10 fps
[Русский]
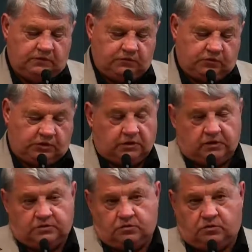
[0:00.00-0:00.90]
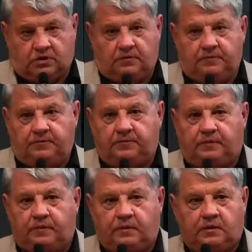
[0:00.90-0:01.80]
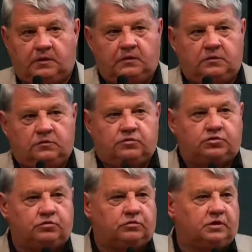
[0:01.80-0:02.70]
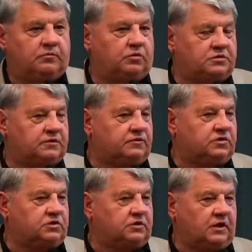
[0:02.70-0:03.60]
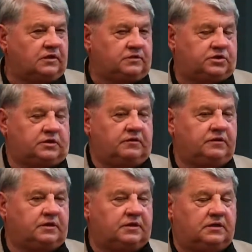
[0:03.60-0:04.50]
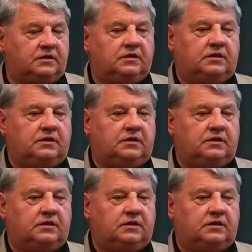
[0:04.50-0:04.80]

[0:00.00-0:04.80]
все-таки насколько чудно Бог совершил для этого человека,